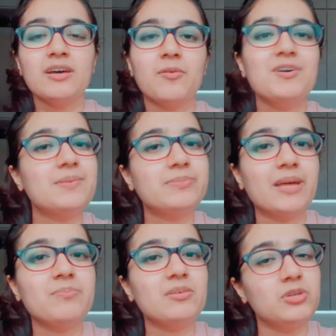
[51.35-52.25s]
वो
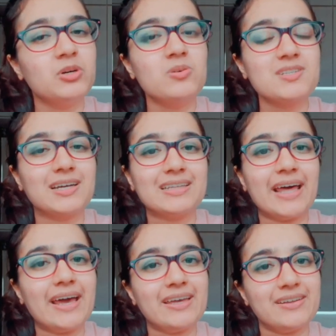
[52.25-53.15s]
सितंबर में हो सकता
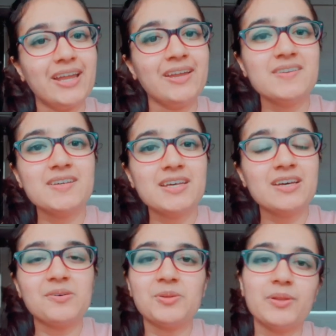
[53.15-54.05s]
है
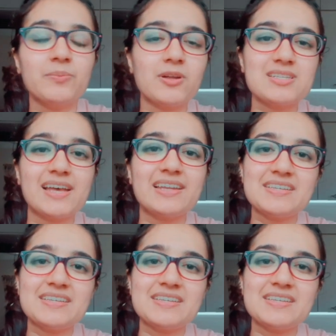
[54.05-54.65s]
राइट उन्होंने बहुत सारे